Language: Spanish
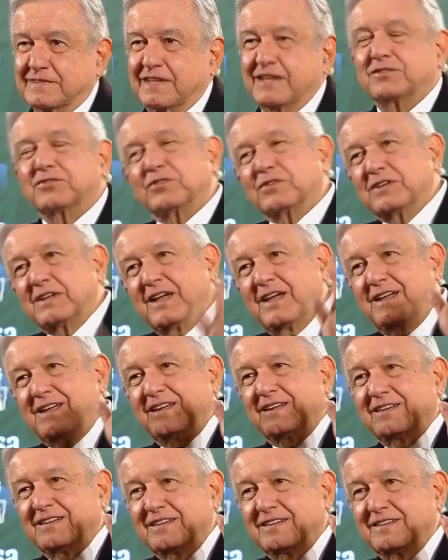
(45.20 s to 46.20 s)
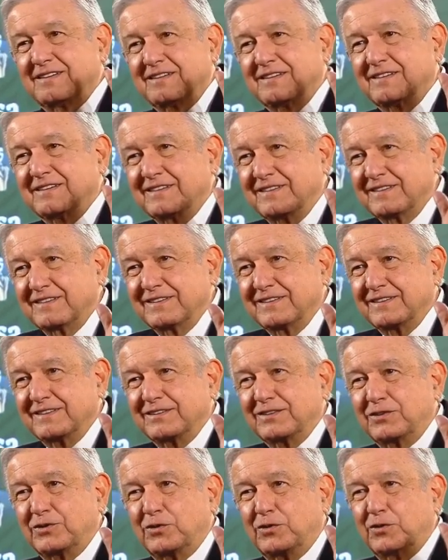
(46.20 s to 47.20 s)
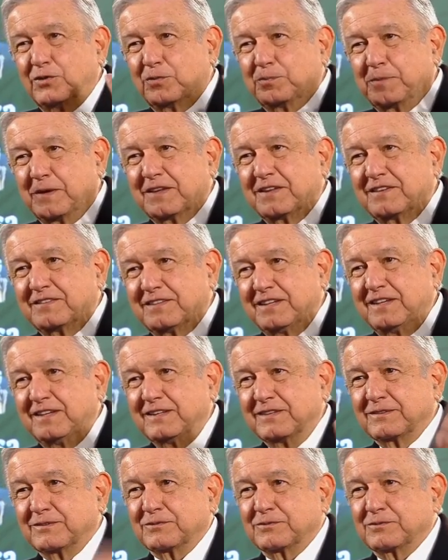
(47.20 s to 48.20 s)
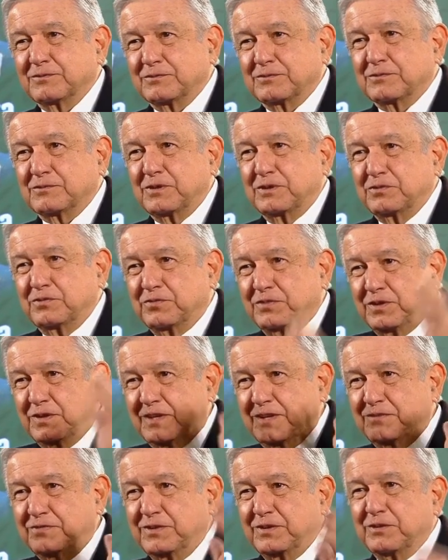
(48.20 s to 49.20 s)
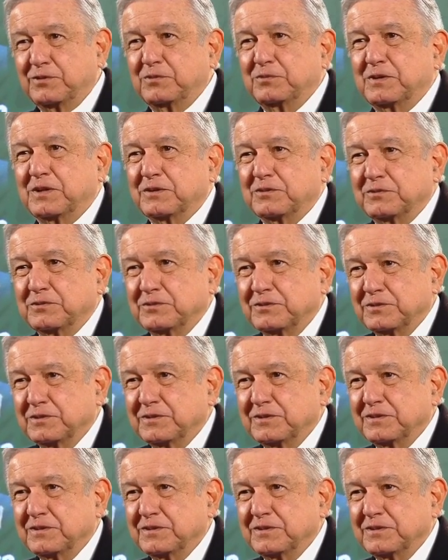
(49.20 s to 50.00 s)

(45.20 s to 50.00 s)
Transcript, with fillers: Eso ya lo padecí cuando fui jefe de gobierno